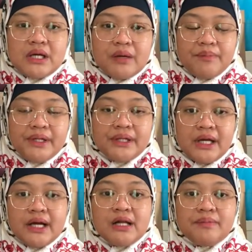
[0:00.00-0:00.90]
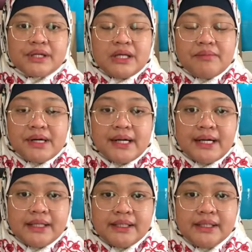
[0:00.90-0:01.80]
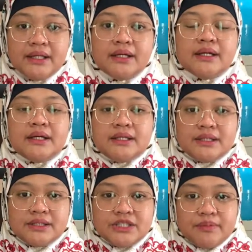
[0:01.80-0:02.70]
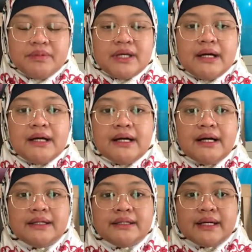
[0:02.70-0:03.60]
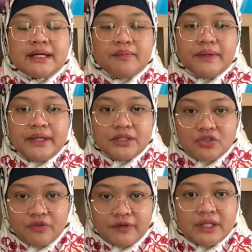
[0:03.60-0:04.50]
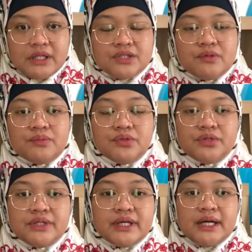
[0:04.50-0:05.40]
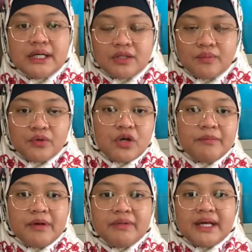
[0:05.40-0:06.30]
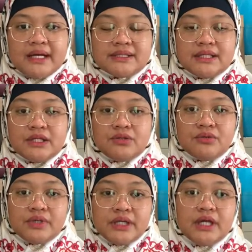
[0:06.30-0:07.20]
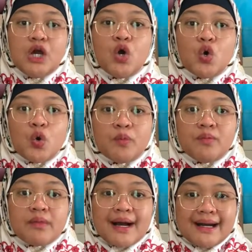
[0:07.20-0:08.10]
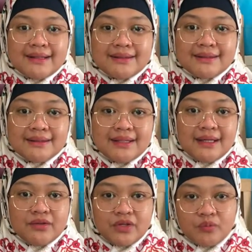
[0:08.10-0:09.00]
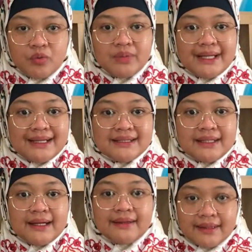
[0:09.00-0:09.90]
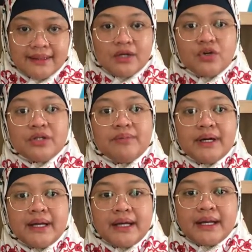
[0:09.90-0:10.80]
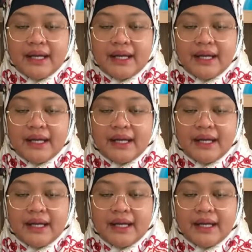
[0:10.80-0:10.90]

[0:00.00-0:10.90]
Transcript: Kapan tanggal pertama kali ciptaan daripada software tersebut ya atau program aplikasi itu diumumkan ya atau dipublikasikan dan di kota mana.